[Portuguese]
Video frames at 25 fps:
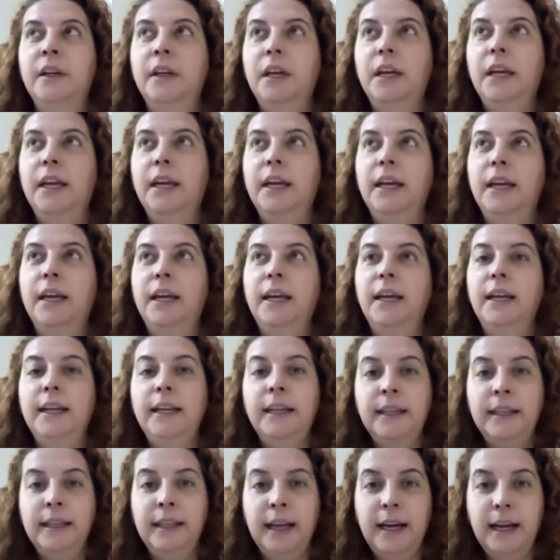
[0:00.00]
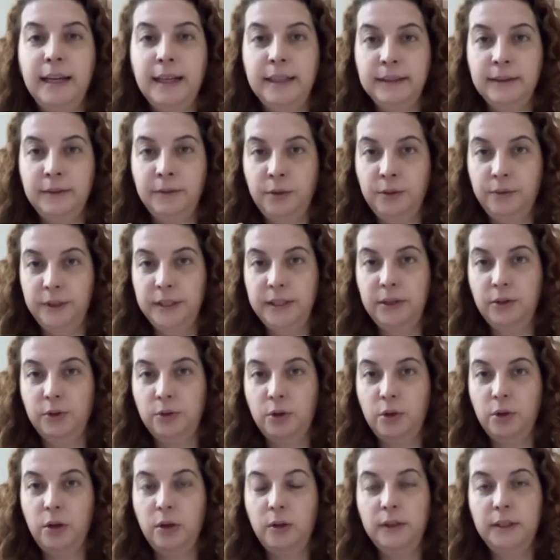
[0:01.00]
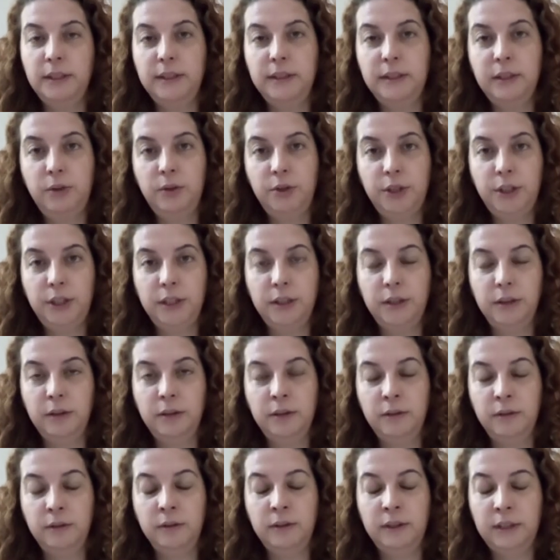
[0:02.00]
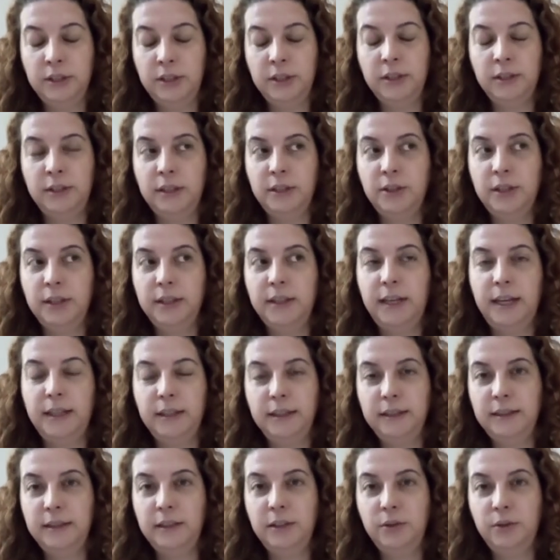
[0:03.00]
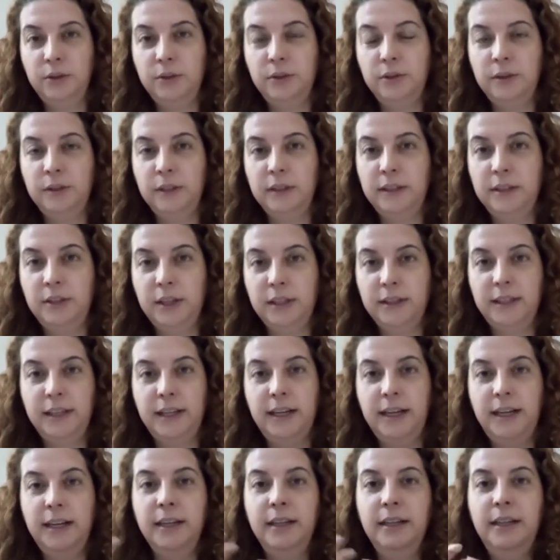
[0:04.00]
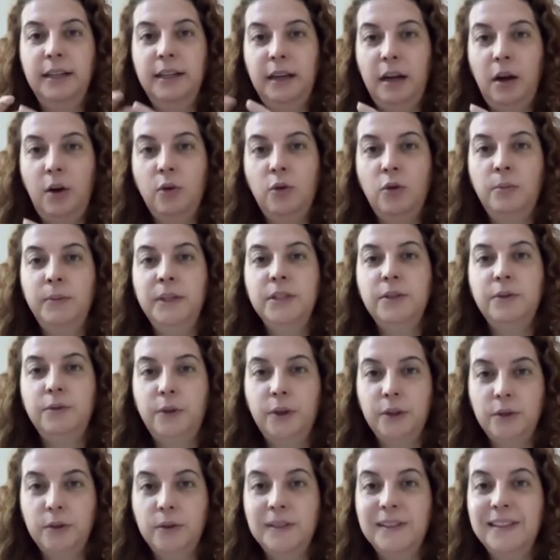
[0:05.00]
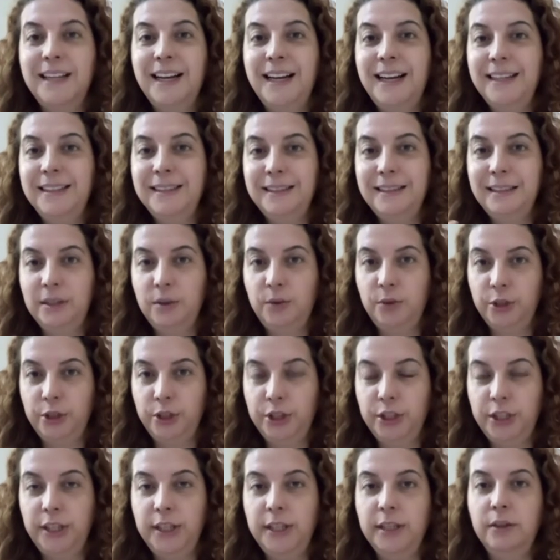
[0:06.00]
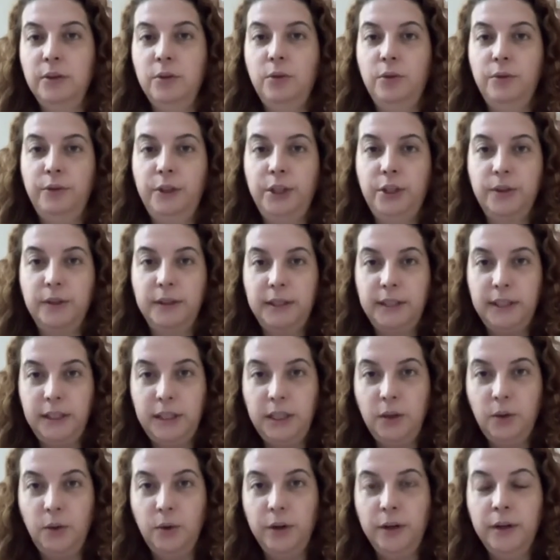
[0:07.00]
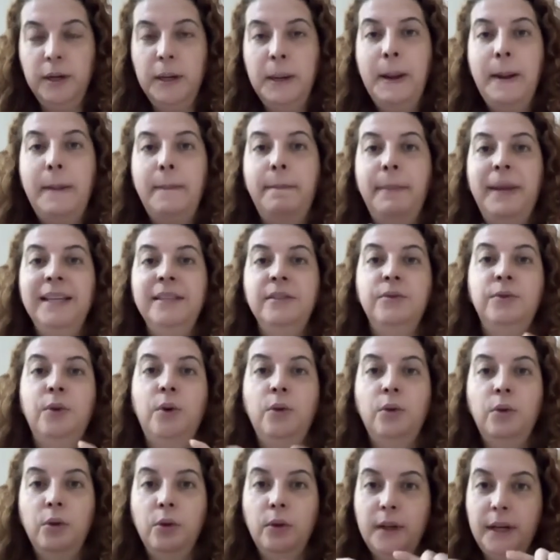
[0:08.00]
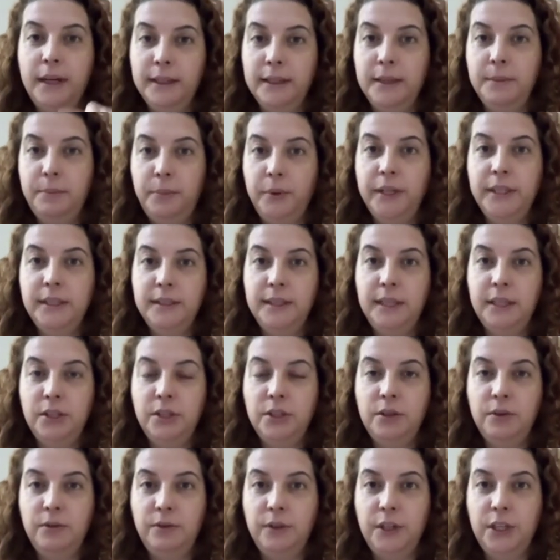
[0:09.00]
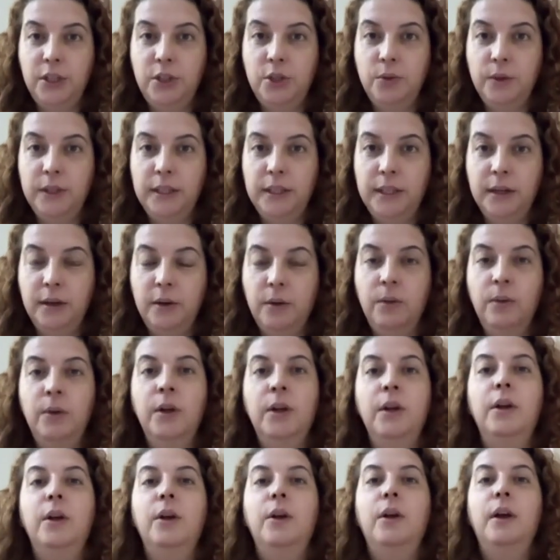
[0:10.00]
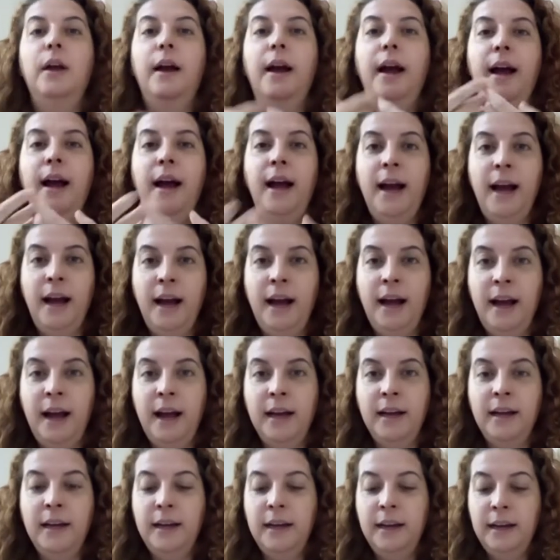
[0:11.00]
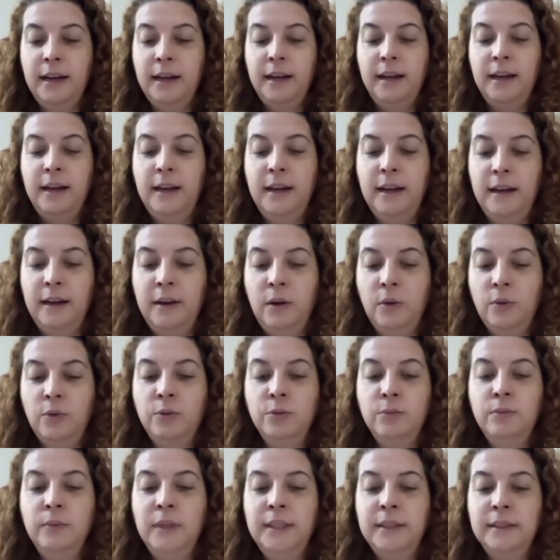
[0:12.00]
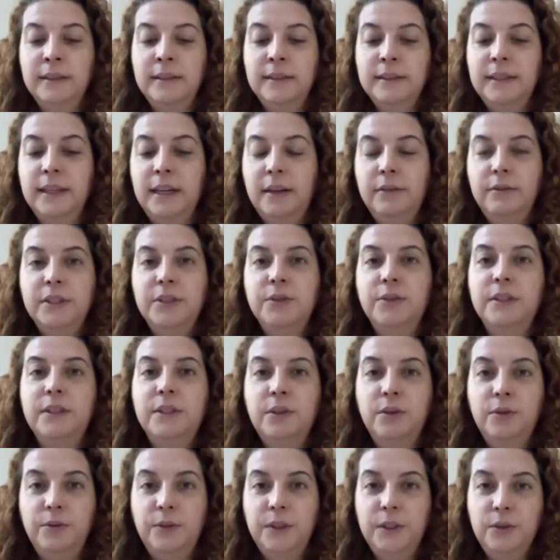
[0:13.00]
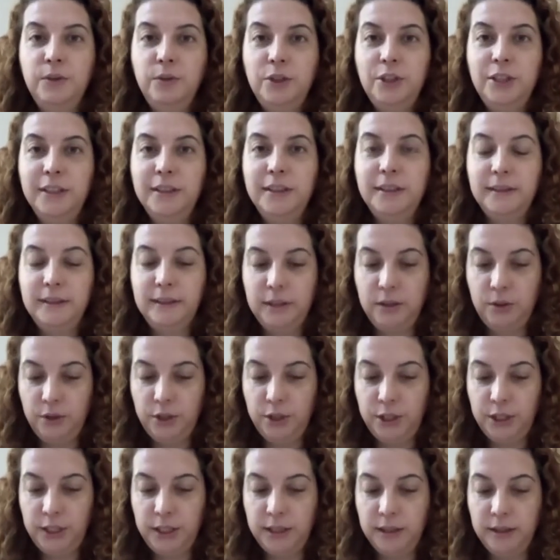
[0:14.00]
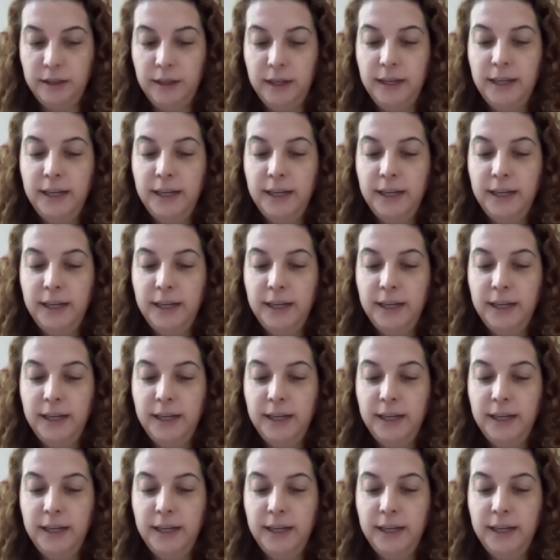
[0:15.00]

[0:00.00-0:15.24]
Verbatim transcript: É, e da, vou ver se eu coloco da cirurgia, se, se já tá na cirurgia, se já tá algumas fotos da cirurgia no vídeo anterior, mas vou colocar depois deste vídeo, então, a, a, a algumas gravações que eu fiz no dia da cirurgia.